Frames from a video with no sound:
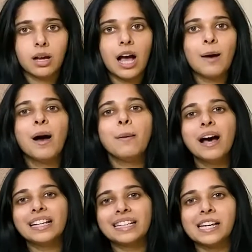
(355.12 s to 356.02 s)
अब हम
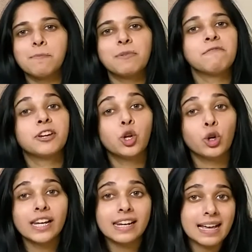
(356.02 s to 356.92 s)
आते हैं अपने वीडियो
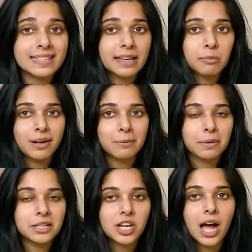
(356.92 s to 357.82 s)
के लास्ट सेगमेंट
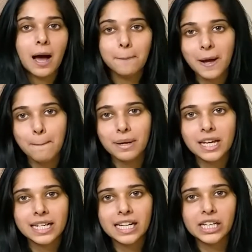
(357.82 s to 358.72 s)
पे जहाँ हम
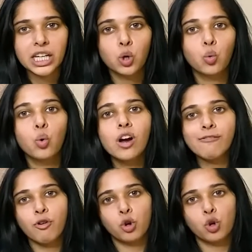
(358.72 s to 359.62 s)
कंपेयर करेंगे गूगल
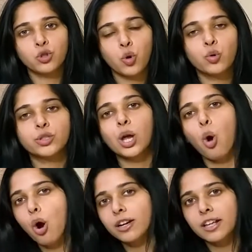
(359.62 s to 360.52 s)
फोटोज़ को उसके
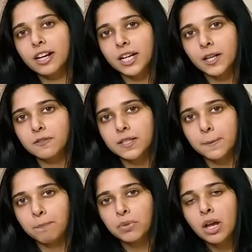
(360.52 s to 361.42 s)
ऑल्टरनेटिव से
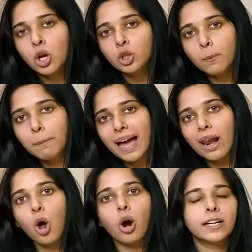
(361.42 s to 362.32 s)
तो
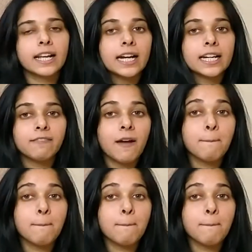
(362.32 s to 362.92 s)
पहला ऑल्टरनेटिव है